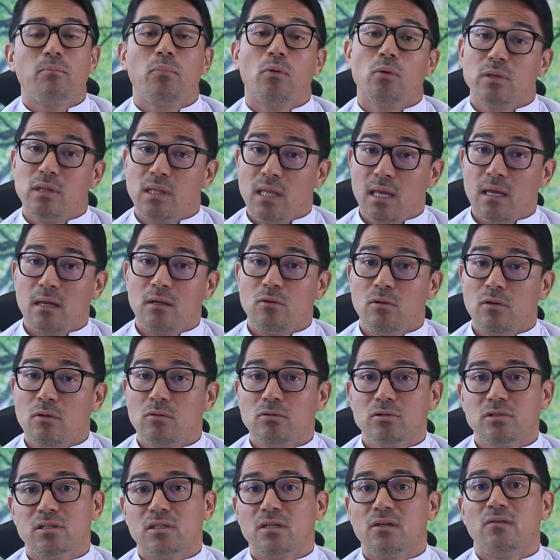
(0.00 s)
Podendo
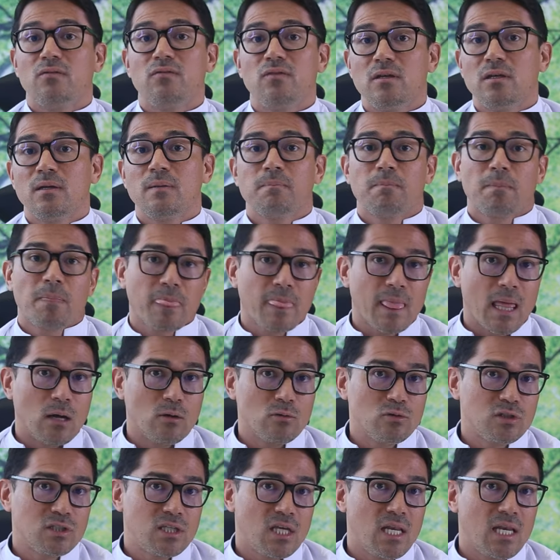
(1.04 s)
inclusive
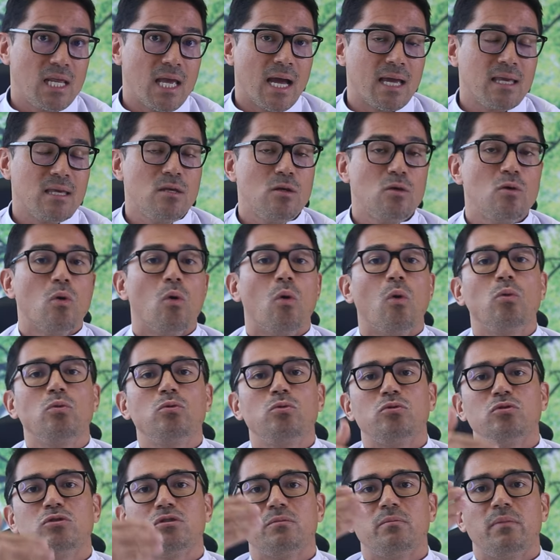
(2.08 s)
auxiliar em
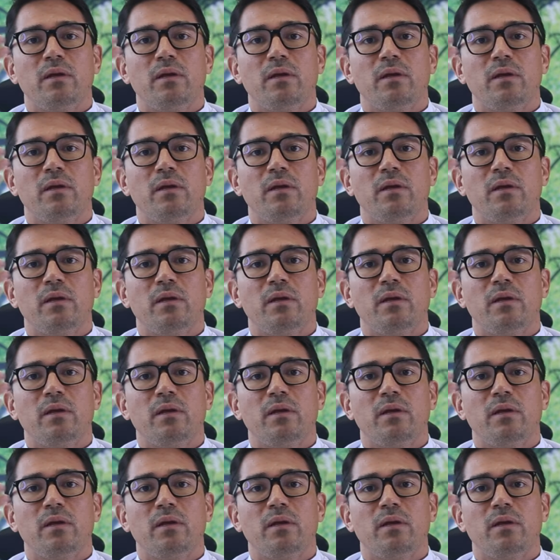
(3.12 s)
outros